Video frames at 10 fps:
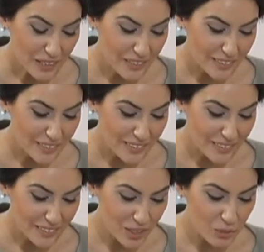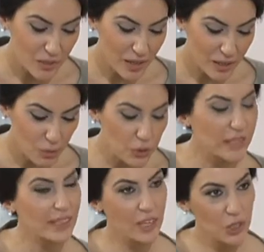Ee, şimdi hal
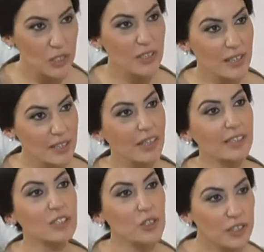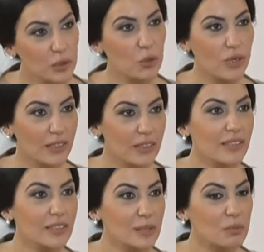böyleyken şehir hastaneleri ciddi oranda
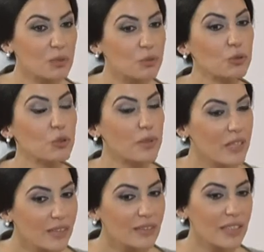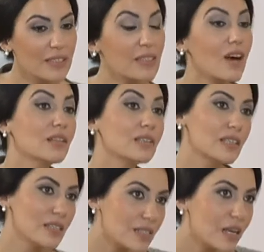yatırım yapılıyor. Bir yandan sağlık
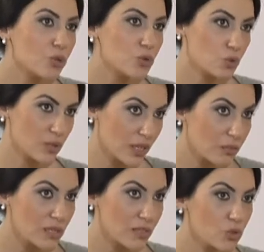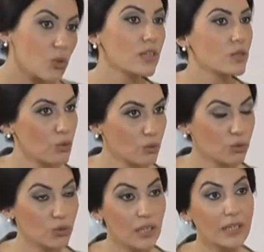insan gücü sayımızın çok az
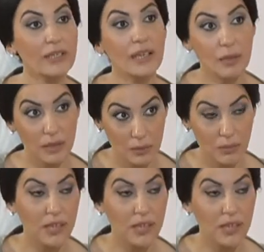olduğu gerek hekim,